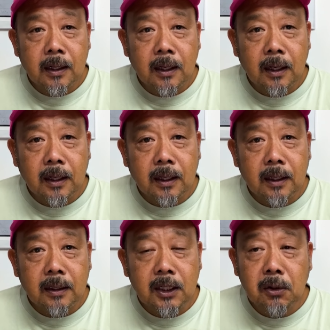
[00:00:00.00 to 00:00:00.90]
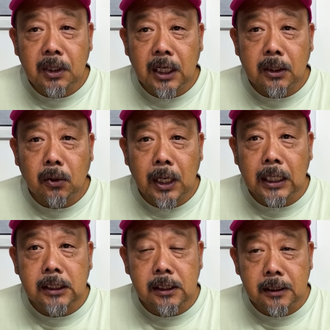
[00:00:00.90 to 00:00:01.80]
えー、濁りが取
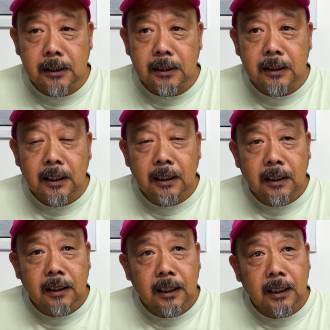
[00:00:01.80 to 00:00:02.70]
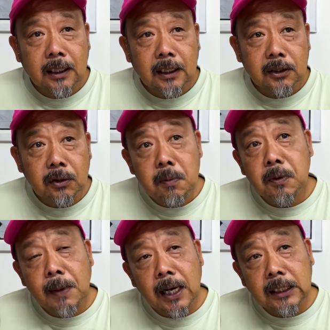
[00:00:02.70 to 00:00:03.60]
れず、えー、それ
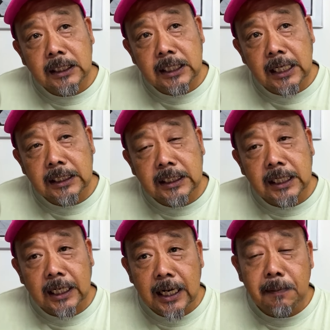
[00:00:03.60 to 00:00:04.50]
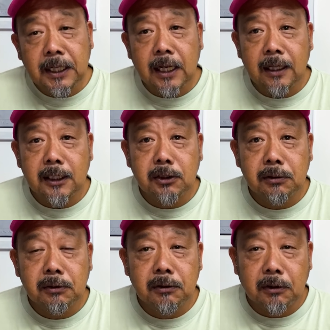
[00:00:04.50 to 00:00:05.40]
もまあに、さんにちかな、見てて
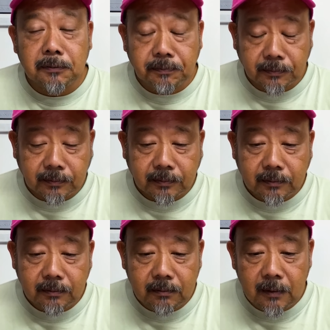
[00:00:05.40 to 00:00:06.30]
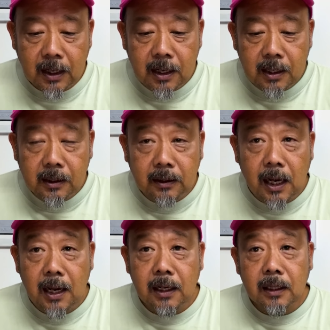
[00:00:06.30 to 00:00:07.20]
ちょっと。
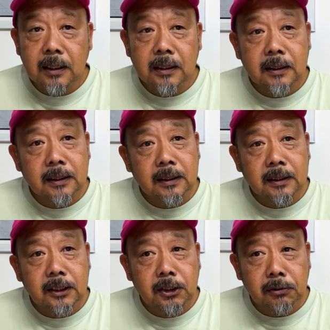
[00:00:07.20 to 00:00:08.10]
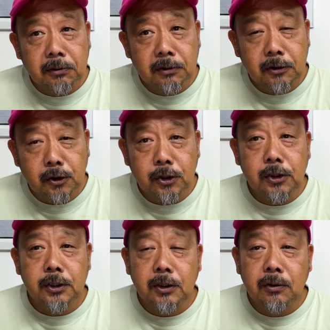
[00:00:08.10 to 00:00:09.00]
で、ちょっとずつ
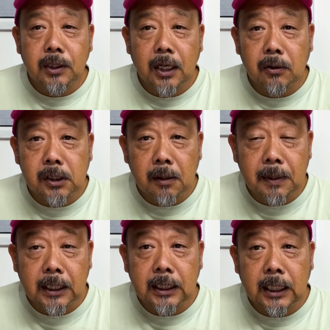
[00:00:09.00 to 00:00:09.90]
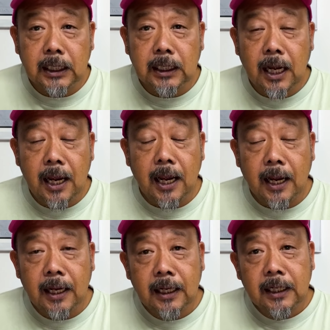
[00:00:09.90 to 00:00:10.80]
濁りが収まってき
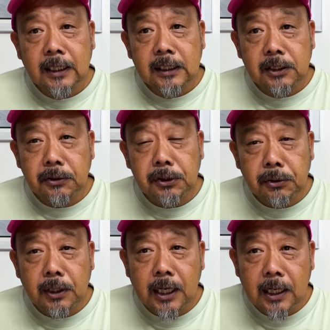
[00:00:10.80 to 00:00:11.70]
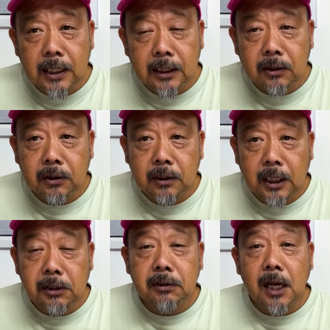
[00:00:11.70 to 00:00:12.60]
て、そろそろかなって
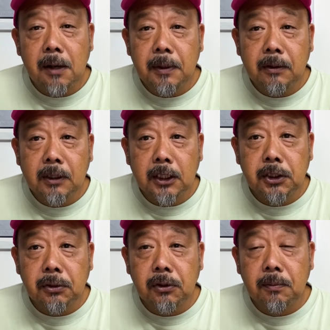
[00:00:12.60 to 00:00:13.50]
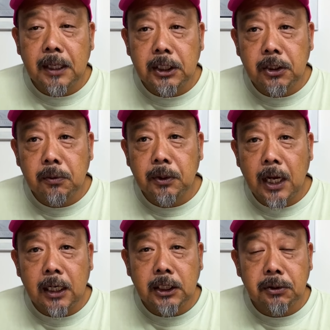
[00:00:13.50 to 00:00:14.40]
いうタイミングで、ちょうどまあ潮も
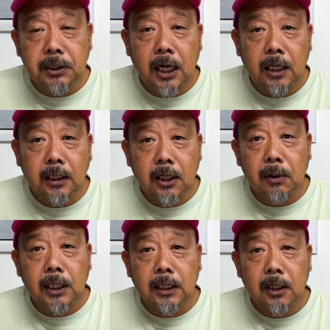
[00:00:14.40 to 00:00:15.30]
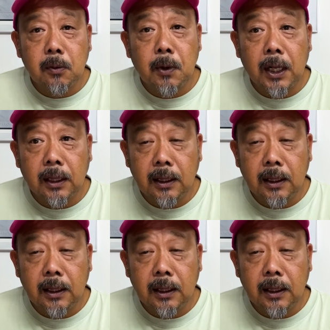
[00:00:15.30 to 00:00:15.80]
中潮に入ってよかったのもあっ